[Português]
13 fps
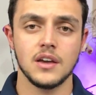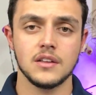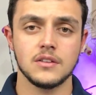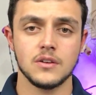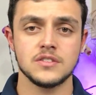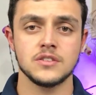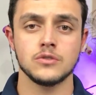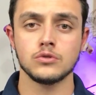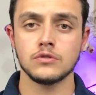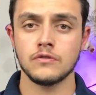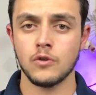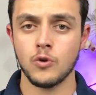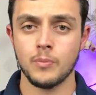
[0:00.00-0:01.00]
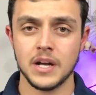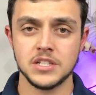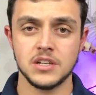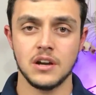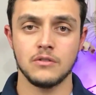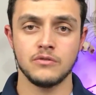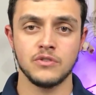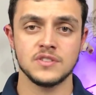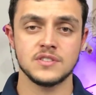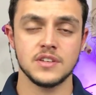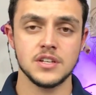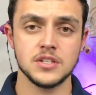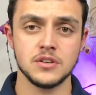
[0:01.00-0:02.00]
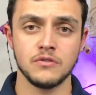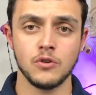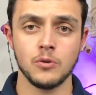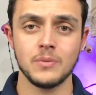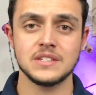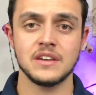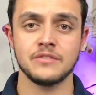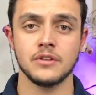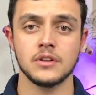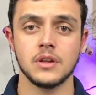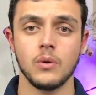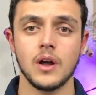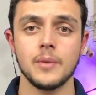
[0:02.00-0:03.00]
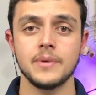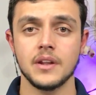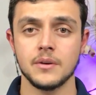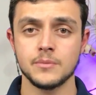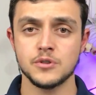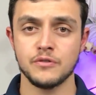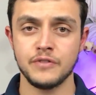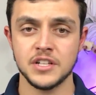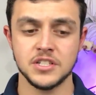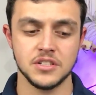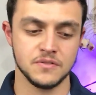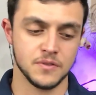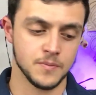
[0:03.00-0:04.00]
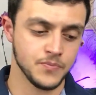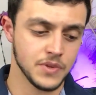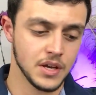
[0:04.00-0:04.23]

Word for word: Então, assim, tudo eu vou compartilhar com vocês. Eu vou começar falando agora pirâmide olfativa.